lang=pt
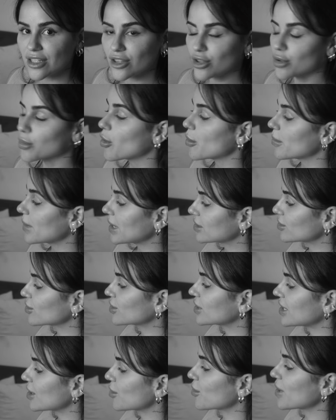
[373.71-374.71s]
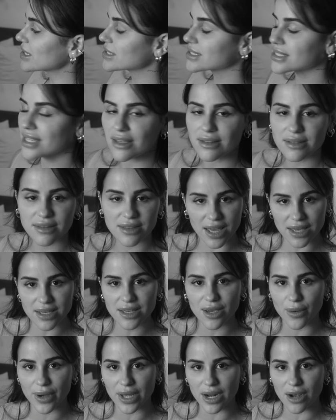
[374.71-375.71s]
no momento que eu aceitei
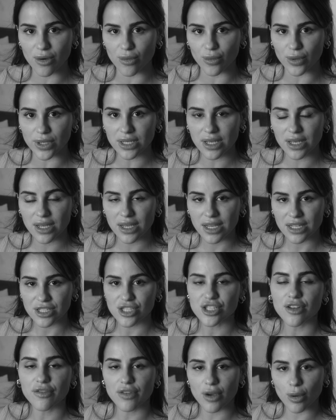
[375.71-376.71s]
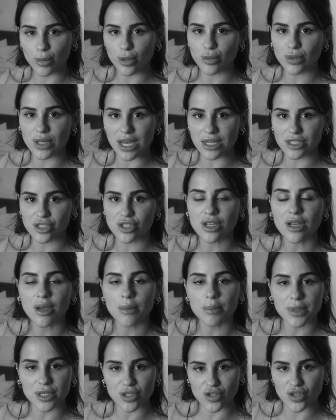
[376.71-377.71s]
que eu era ruim, tive a humildade,
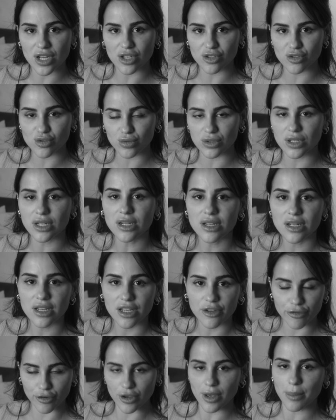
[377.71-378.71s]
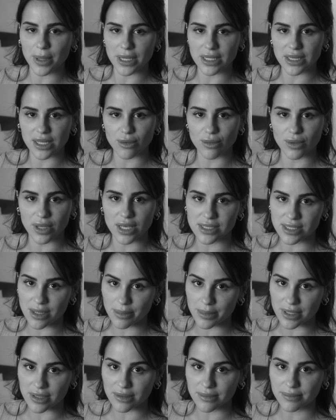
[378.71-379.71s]
pedi ajuda e fui aprender com quem
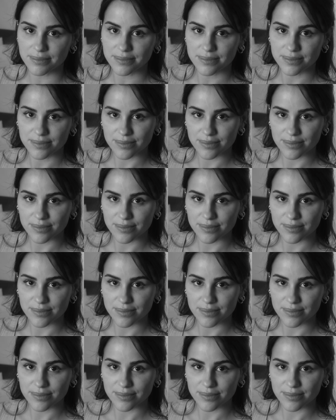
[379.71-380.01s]
sabia.